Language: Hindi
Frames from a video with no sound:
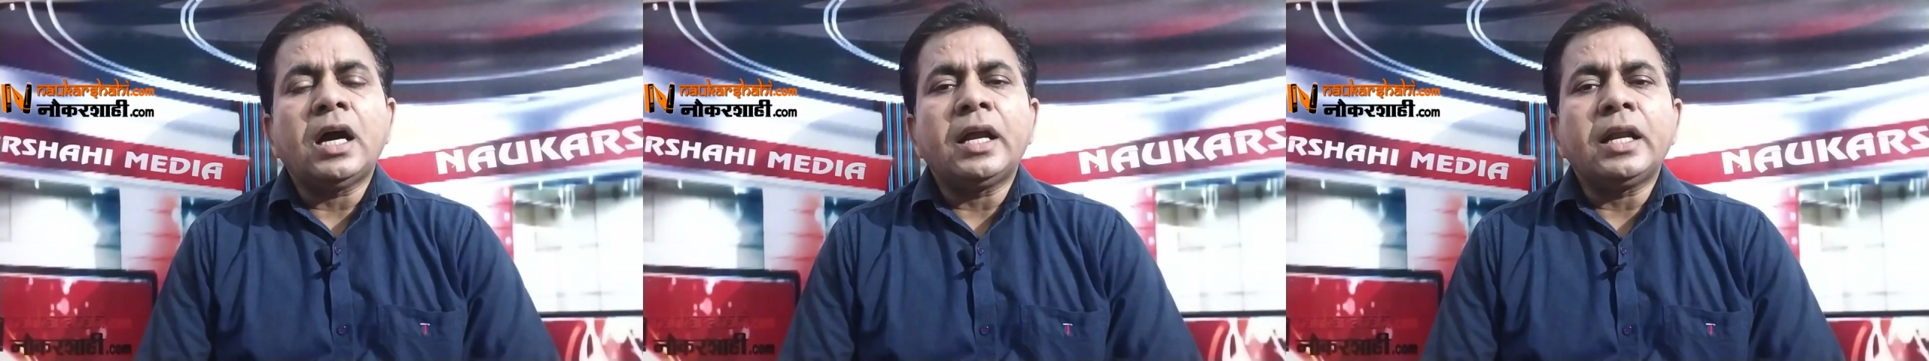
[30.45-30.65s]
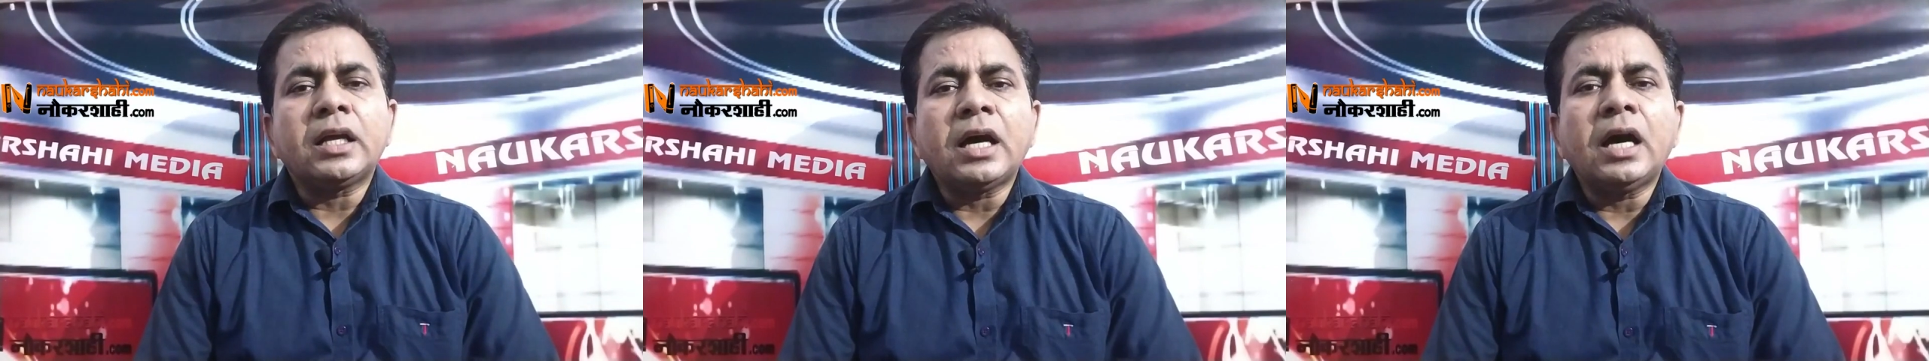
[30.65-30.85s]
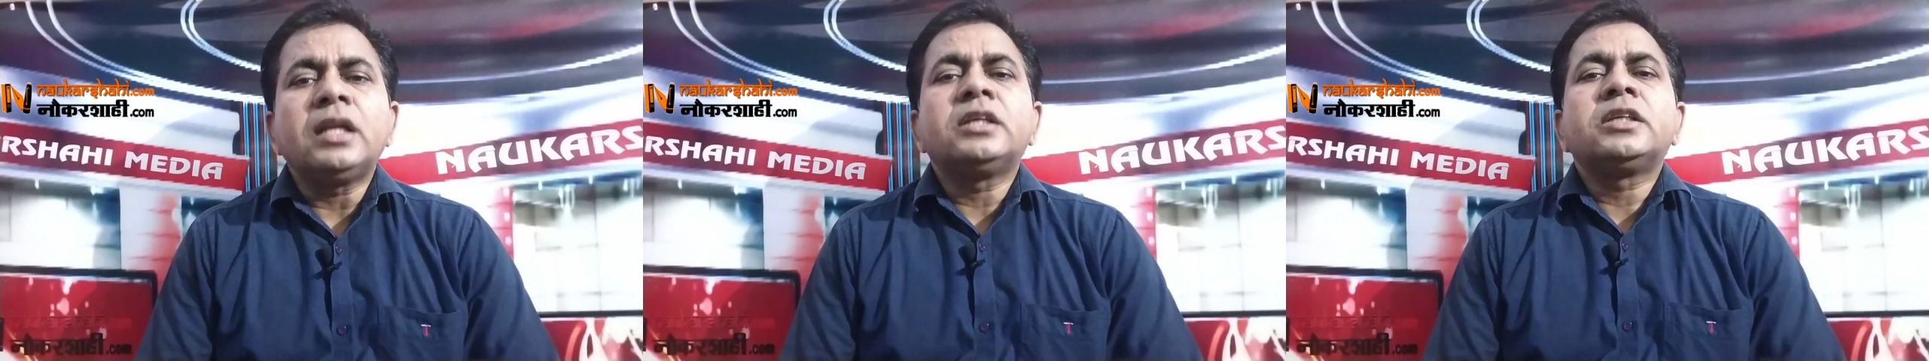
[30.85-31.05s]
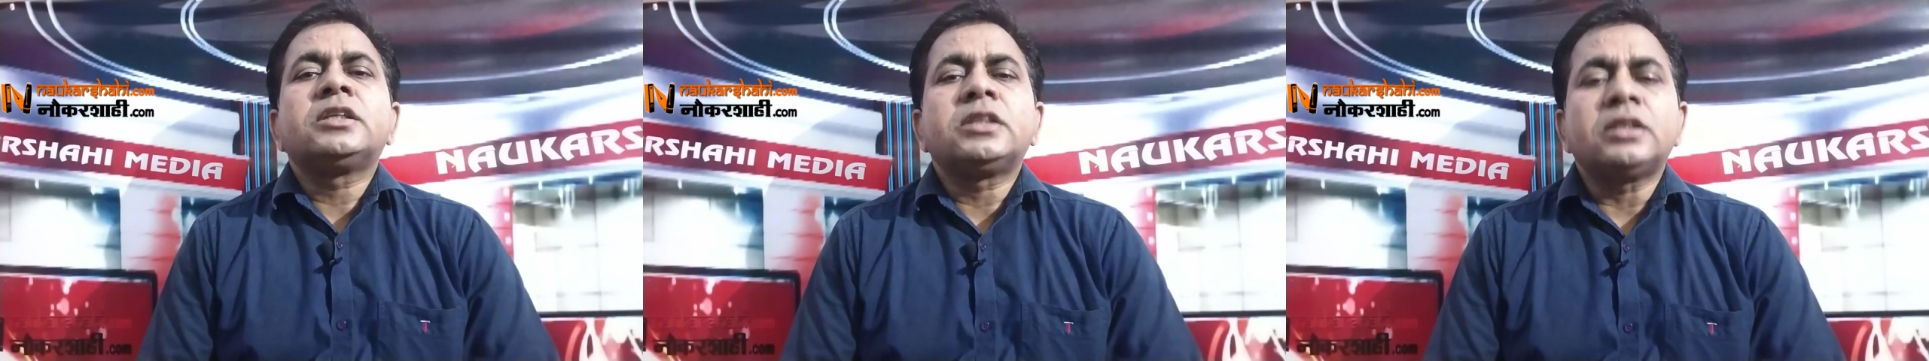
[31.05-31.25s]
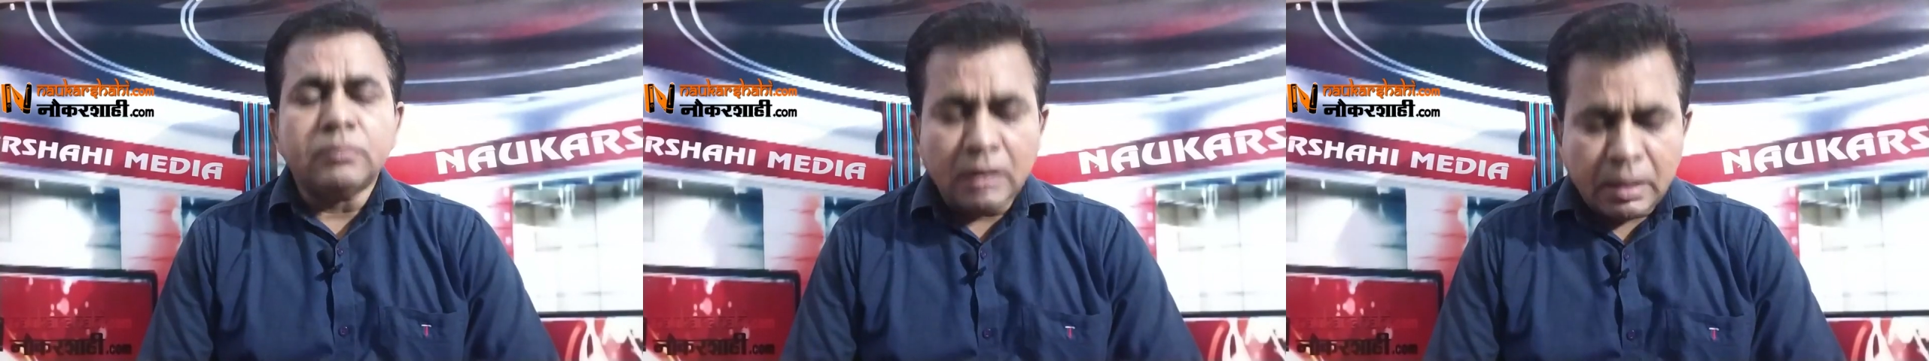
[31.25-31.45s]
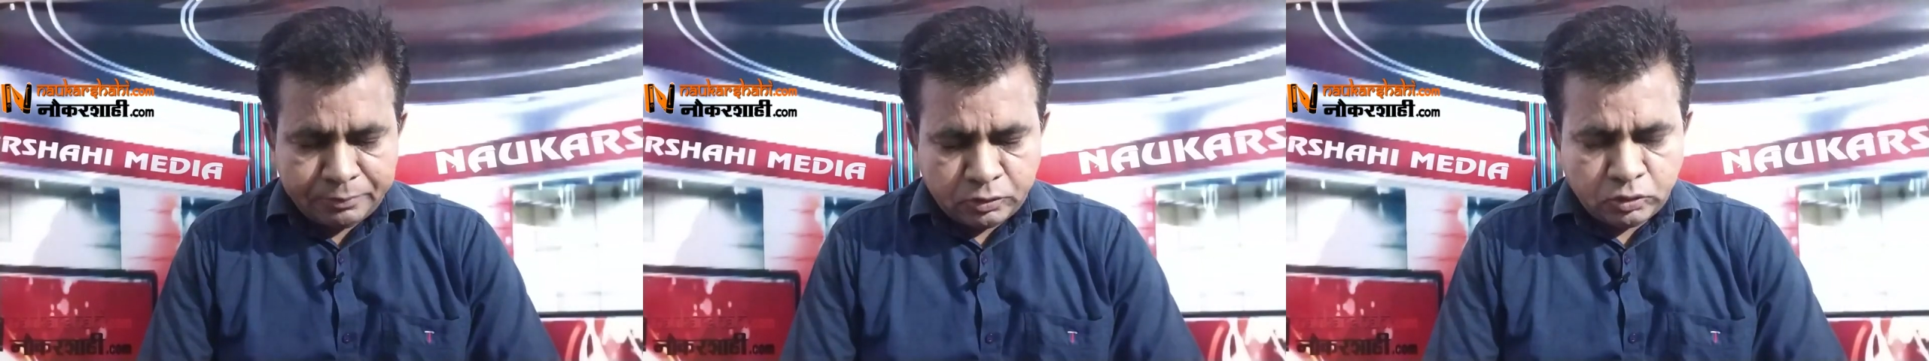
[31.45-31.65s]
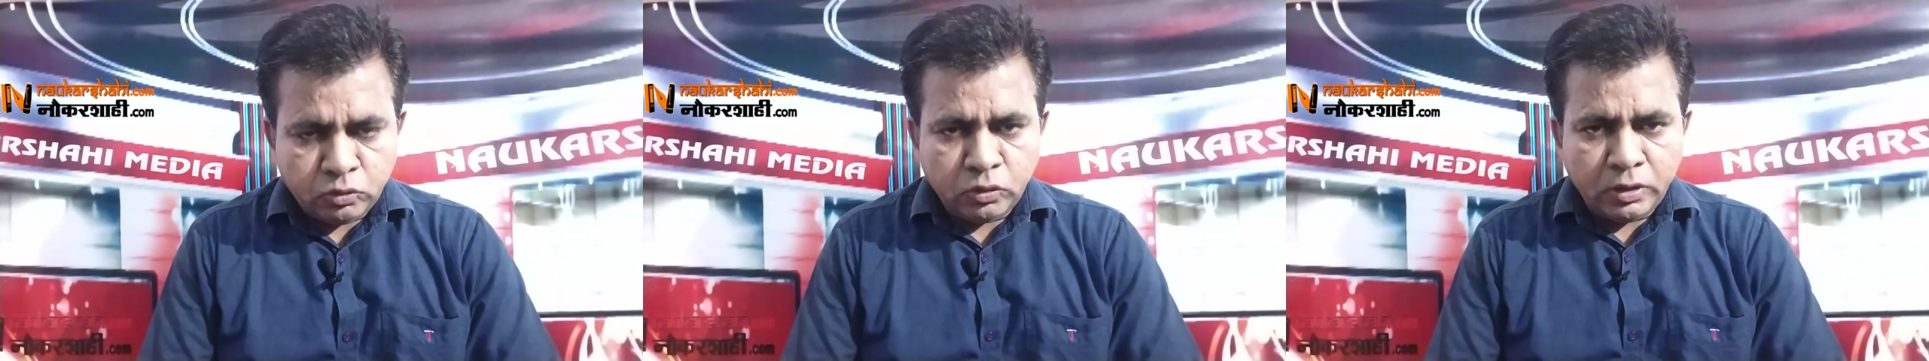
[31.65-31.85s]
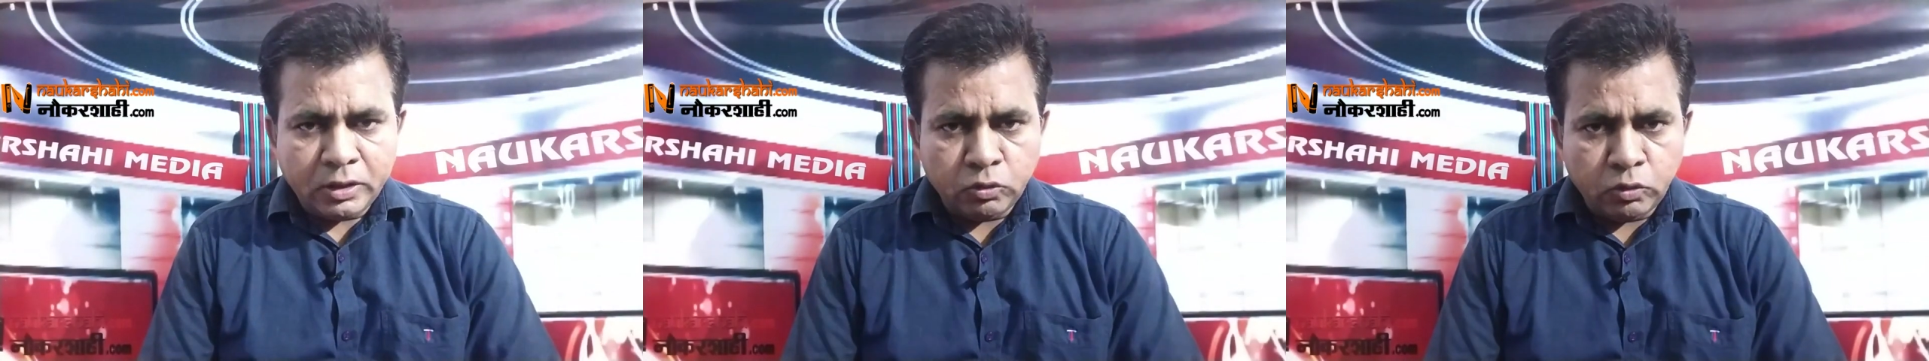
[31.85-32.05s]
कार्यकाल समाप्त
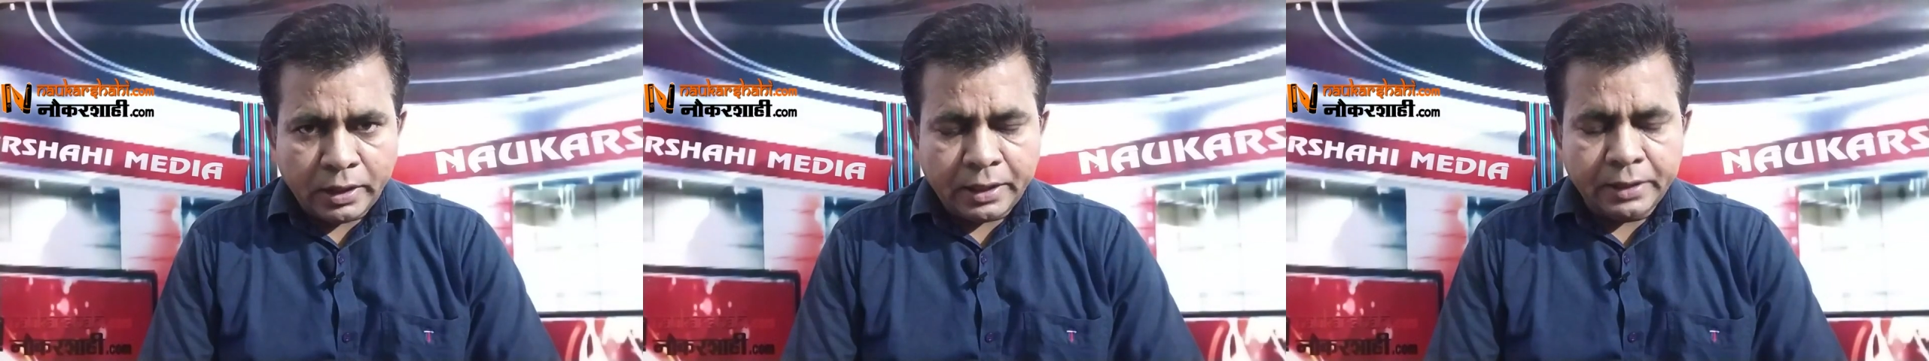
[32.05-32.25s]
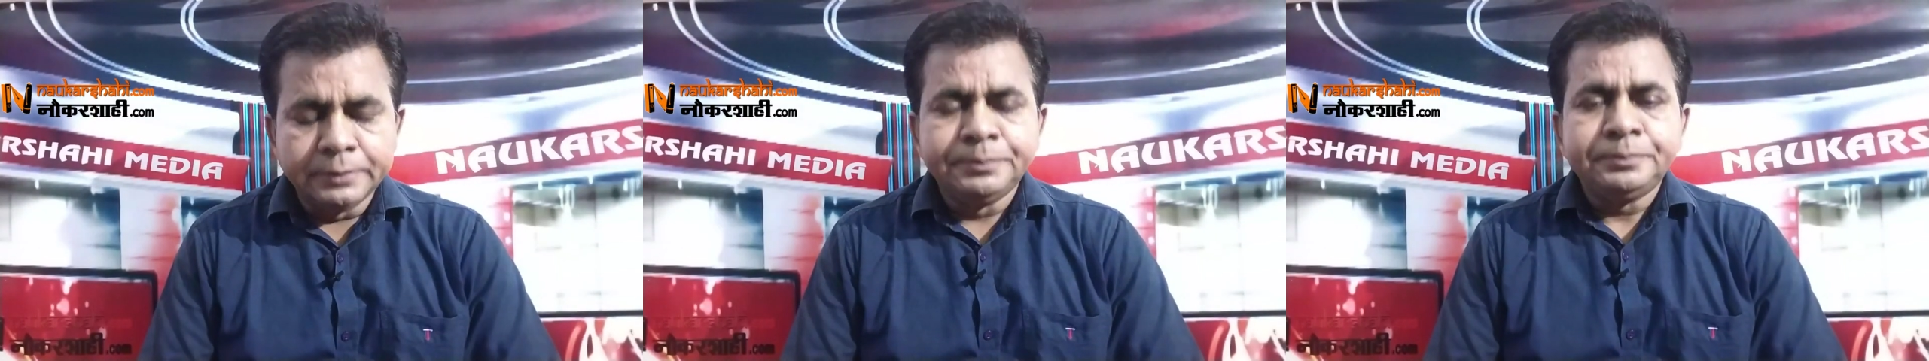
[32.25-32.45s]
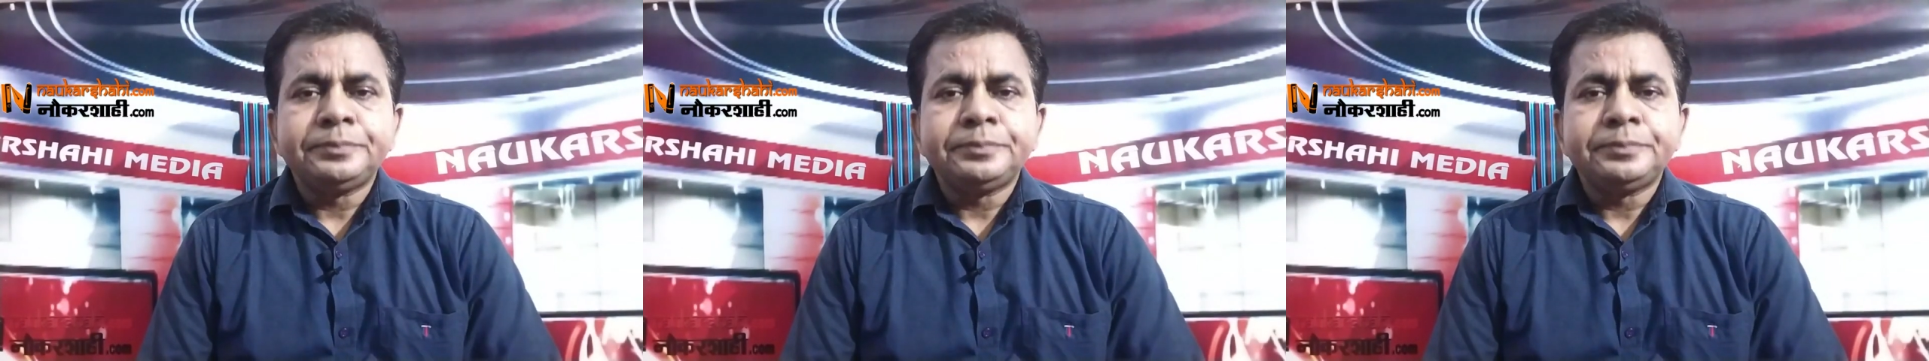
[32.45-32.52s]
होने को है